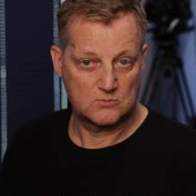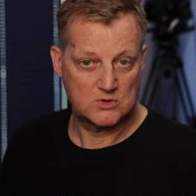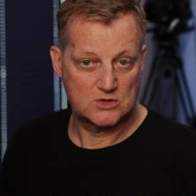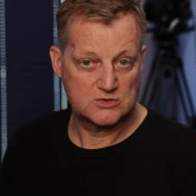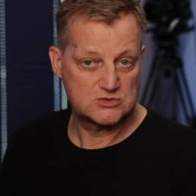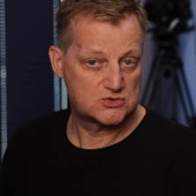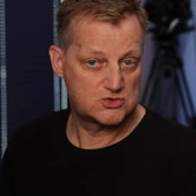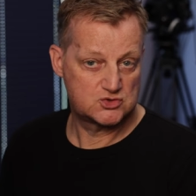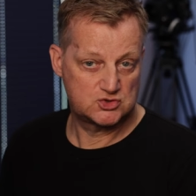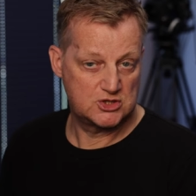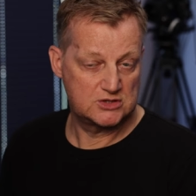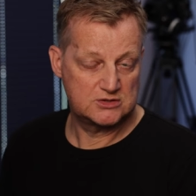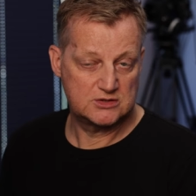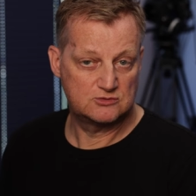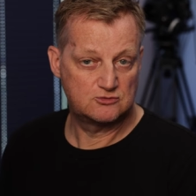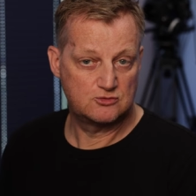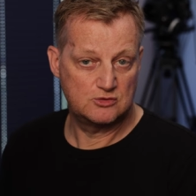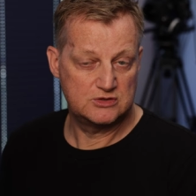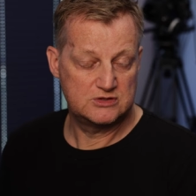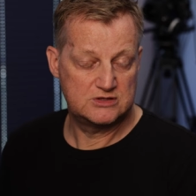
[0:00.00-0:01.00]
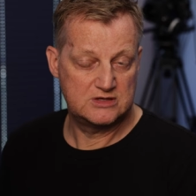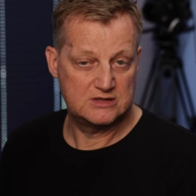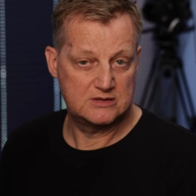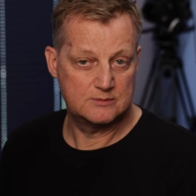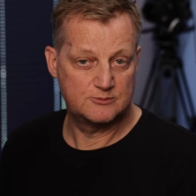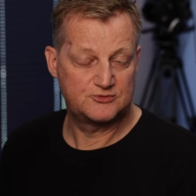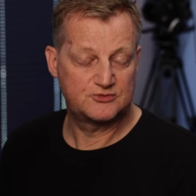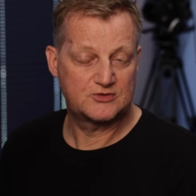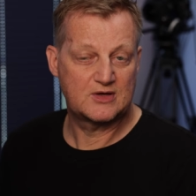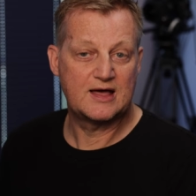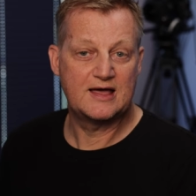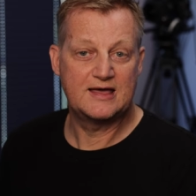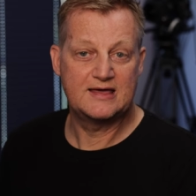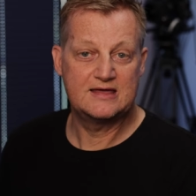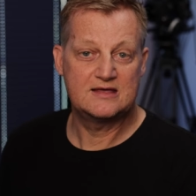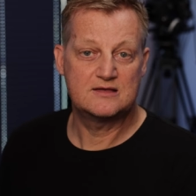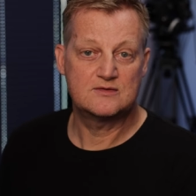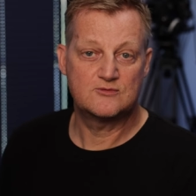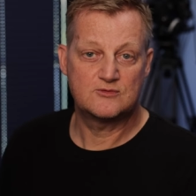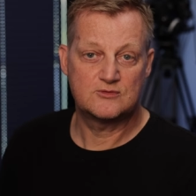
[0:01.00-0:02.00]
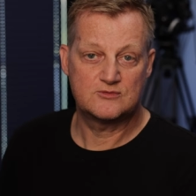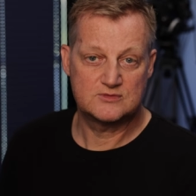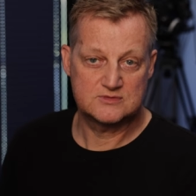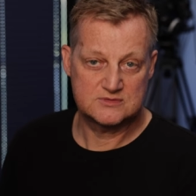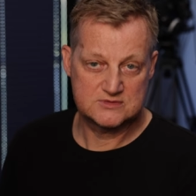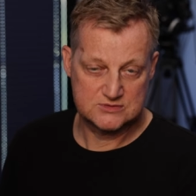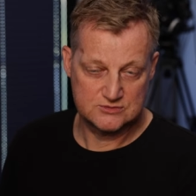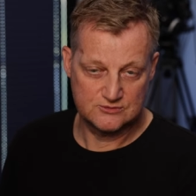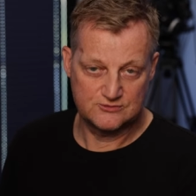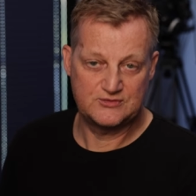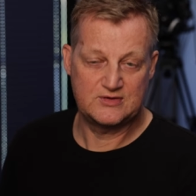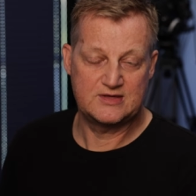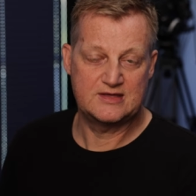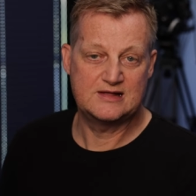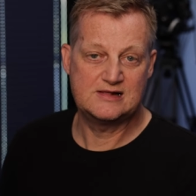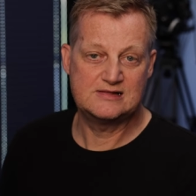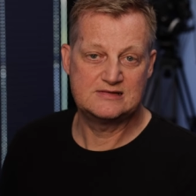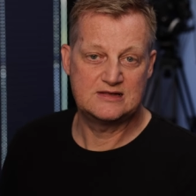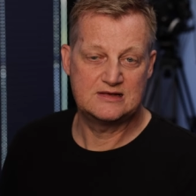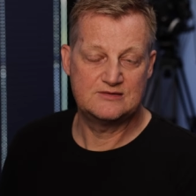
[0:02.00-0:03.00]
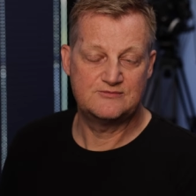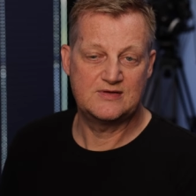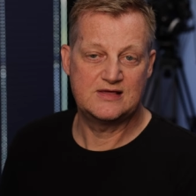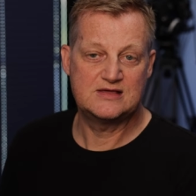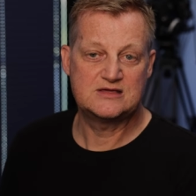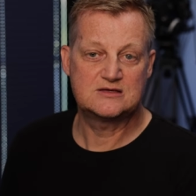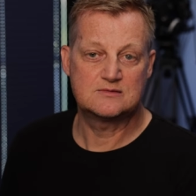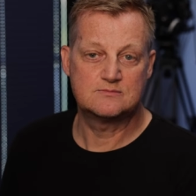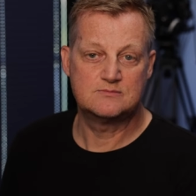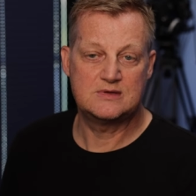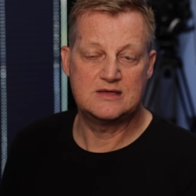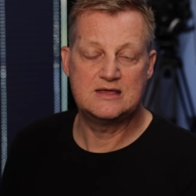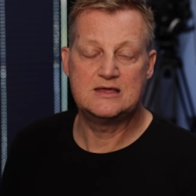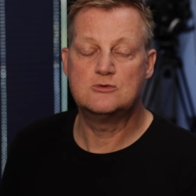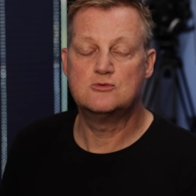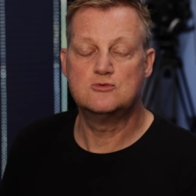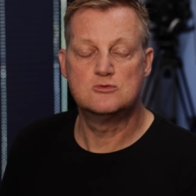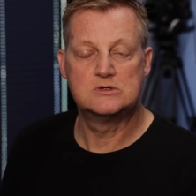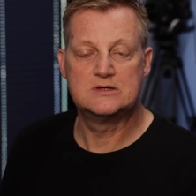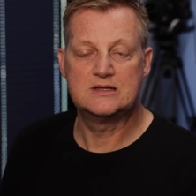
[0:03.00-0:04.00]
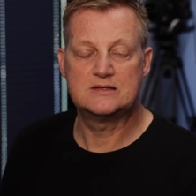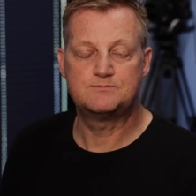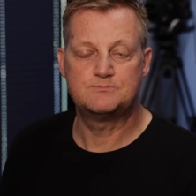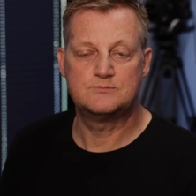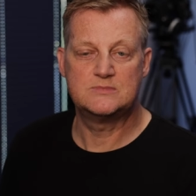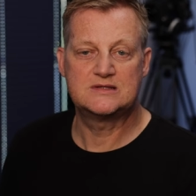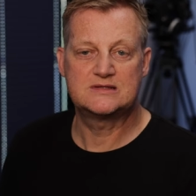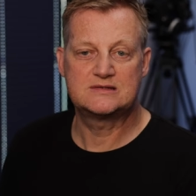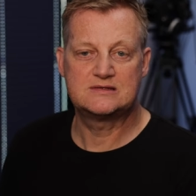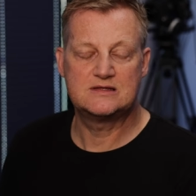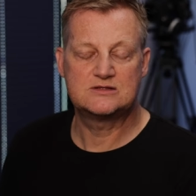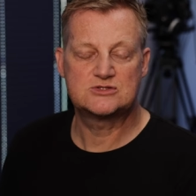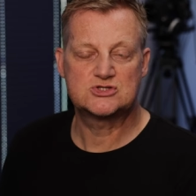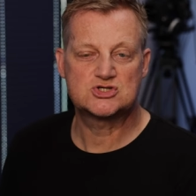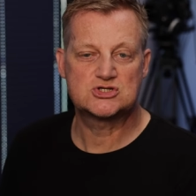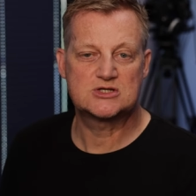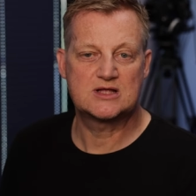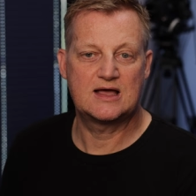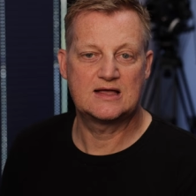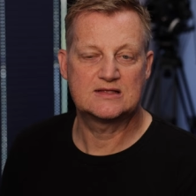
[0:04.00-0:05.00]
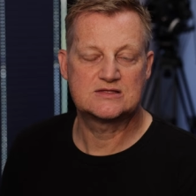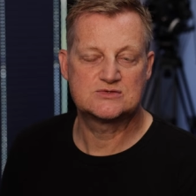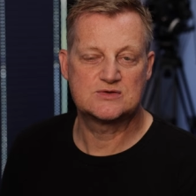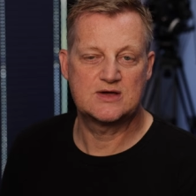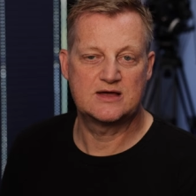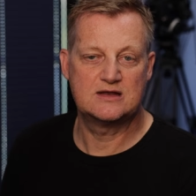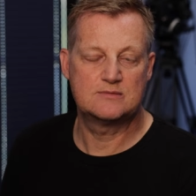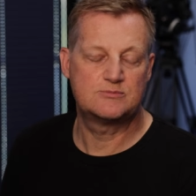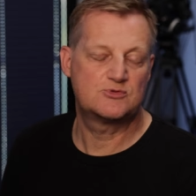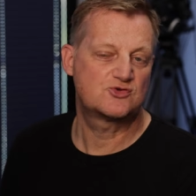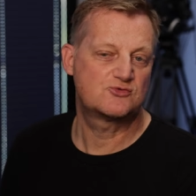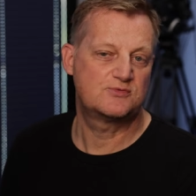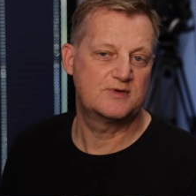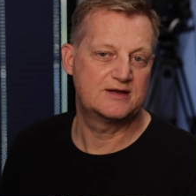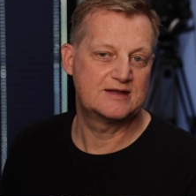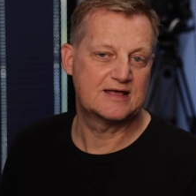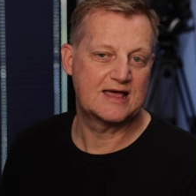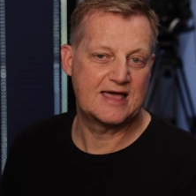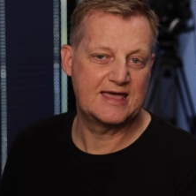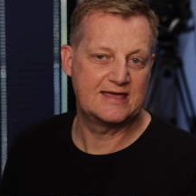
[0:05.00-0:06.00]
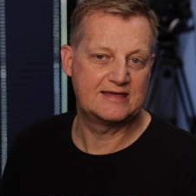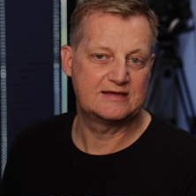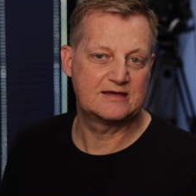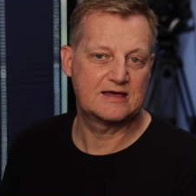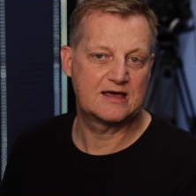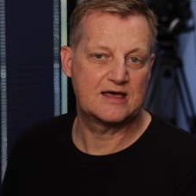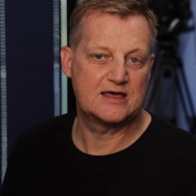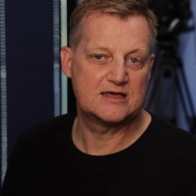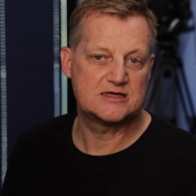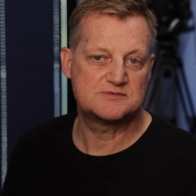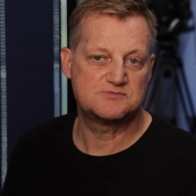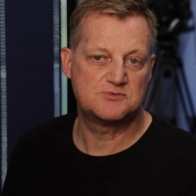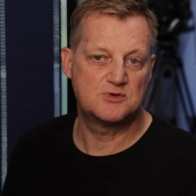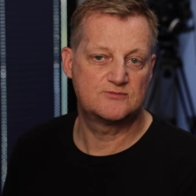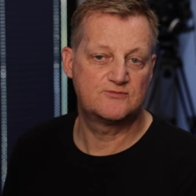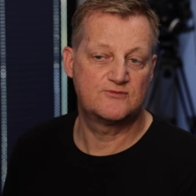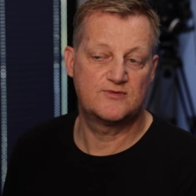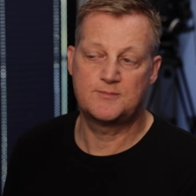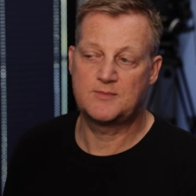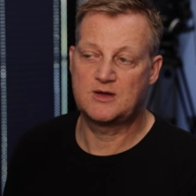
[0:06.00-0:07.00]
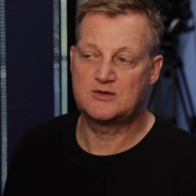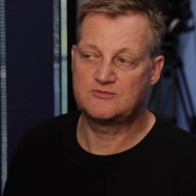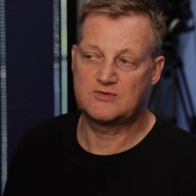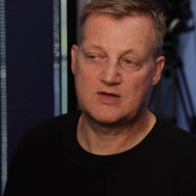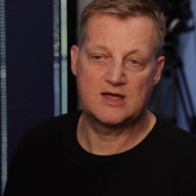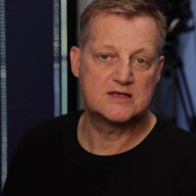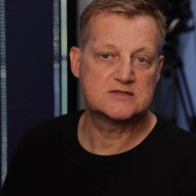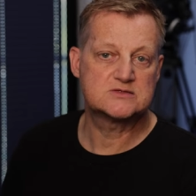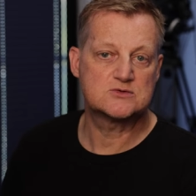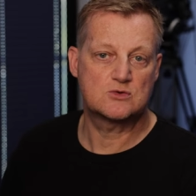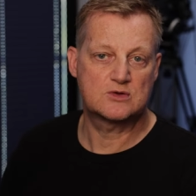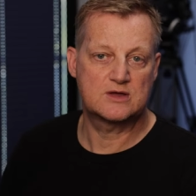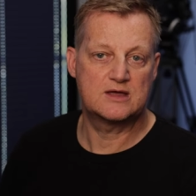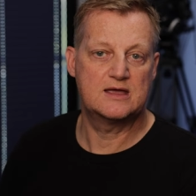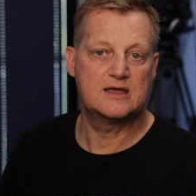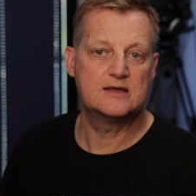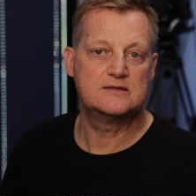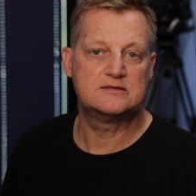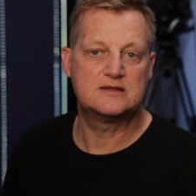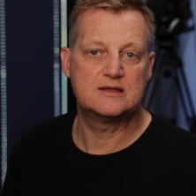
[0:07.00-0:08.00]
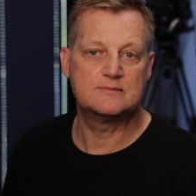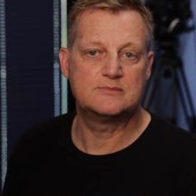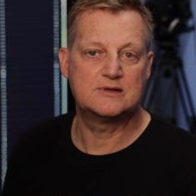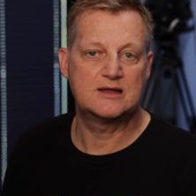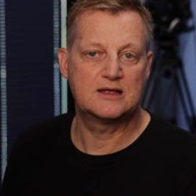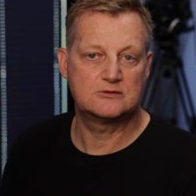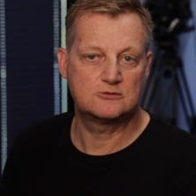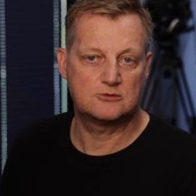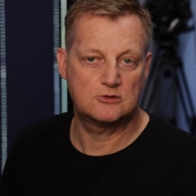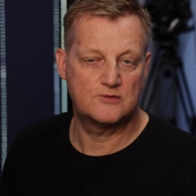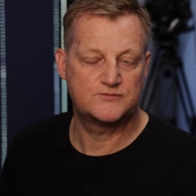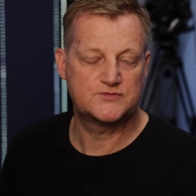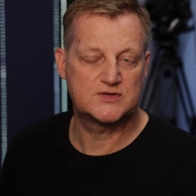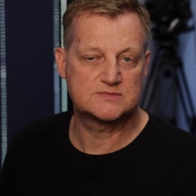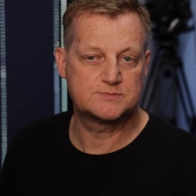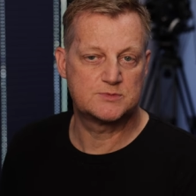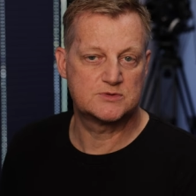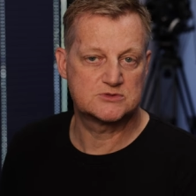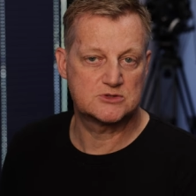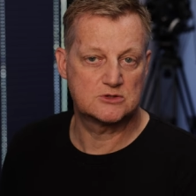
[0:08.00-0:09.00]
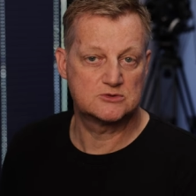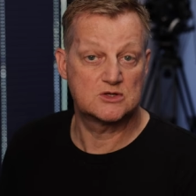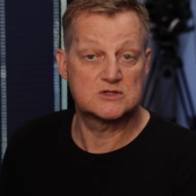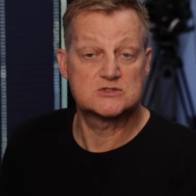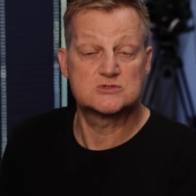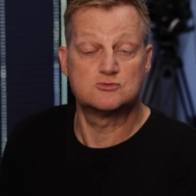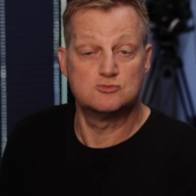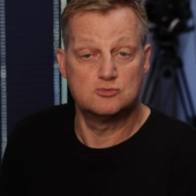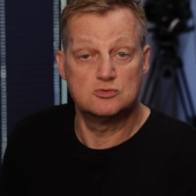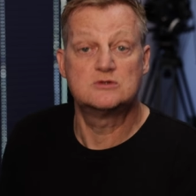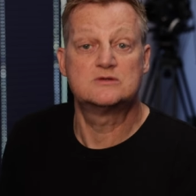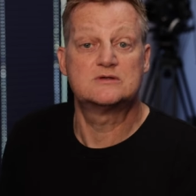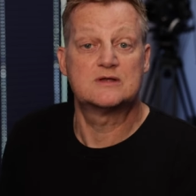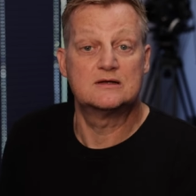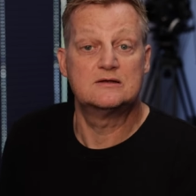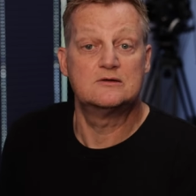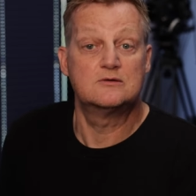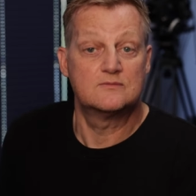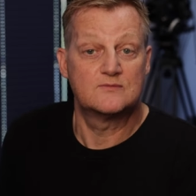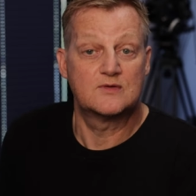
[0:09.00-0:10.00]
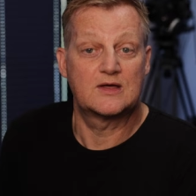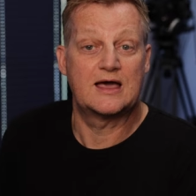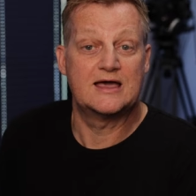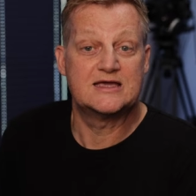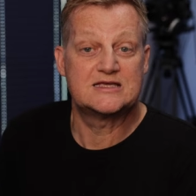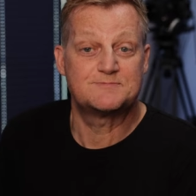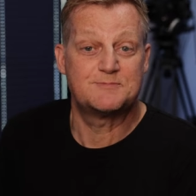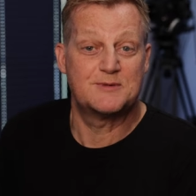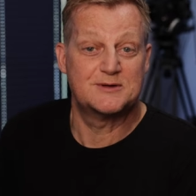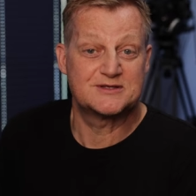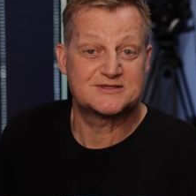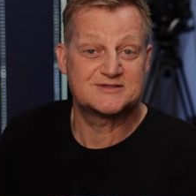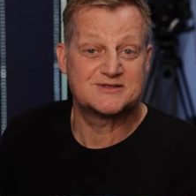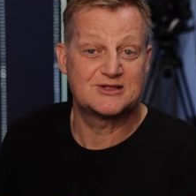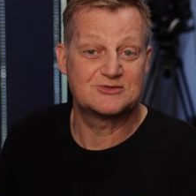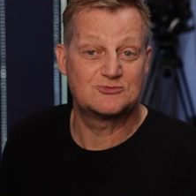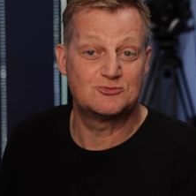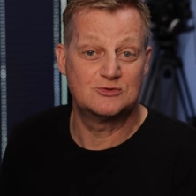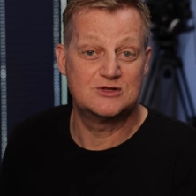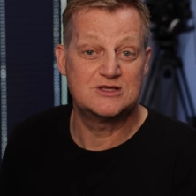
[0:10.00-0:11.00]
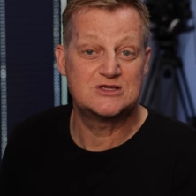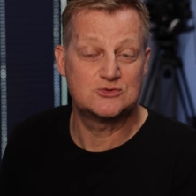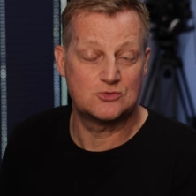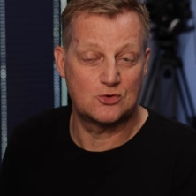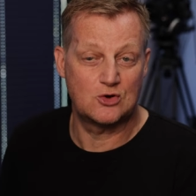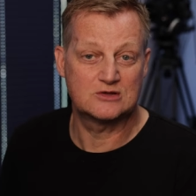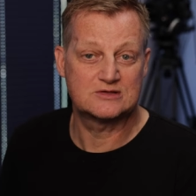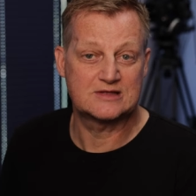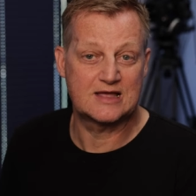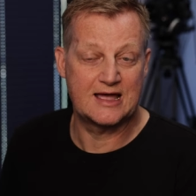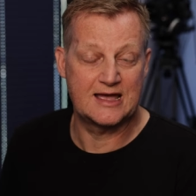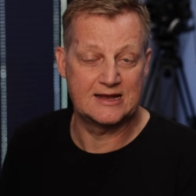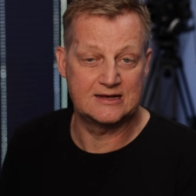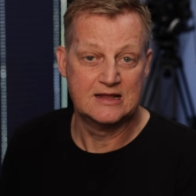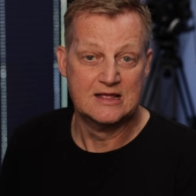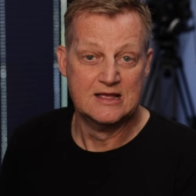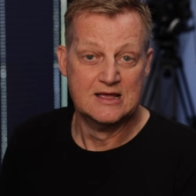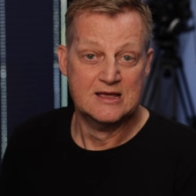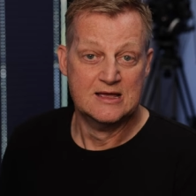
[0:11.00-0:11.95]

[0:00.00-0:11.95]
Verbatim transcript: Das steht natürlich jedem frei äh, zu wählen, in welchem EU-Mitgliedstaat so eine Beschwerde eingereicht wird. Und wenn man weiß, okay, in dem Land läuft das besonders gut, dann reicht man es natürlich dort ein.